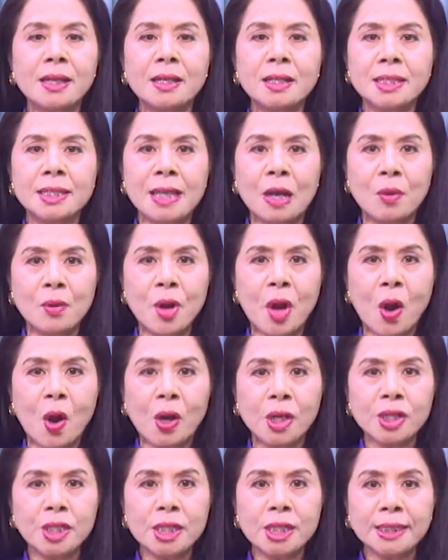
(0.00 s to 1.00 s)
Sau
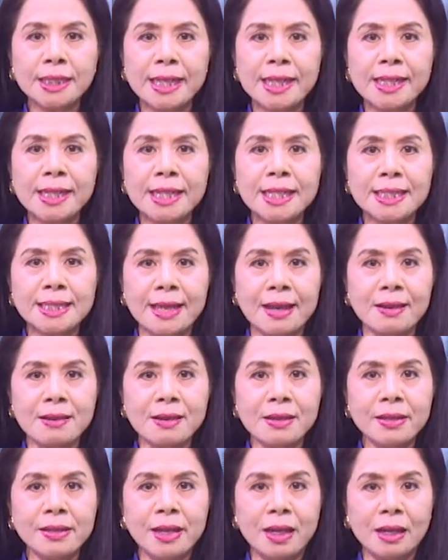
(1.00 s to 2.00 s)
đó, chư Tăng Ni sẽ
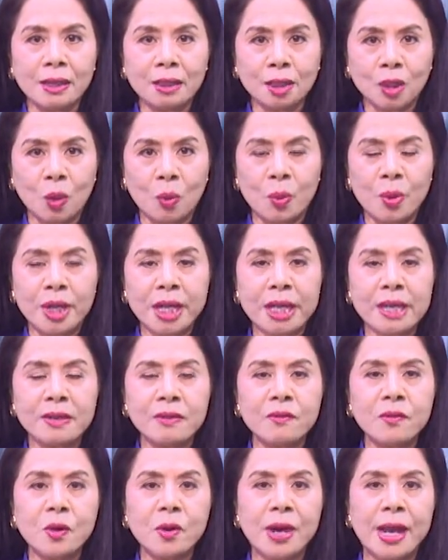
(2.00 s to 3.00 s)
hướng dẫn tụng
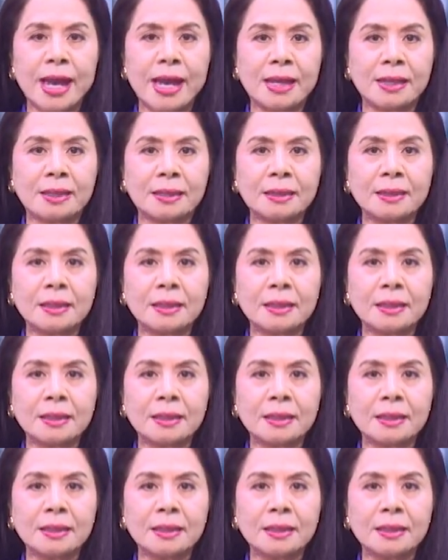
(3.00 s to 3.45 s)
kinh Vu Lan.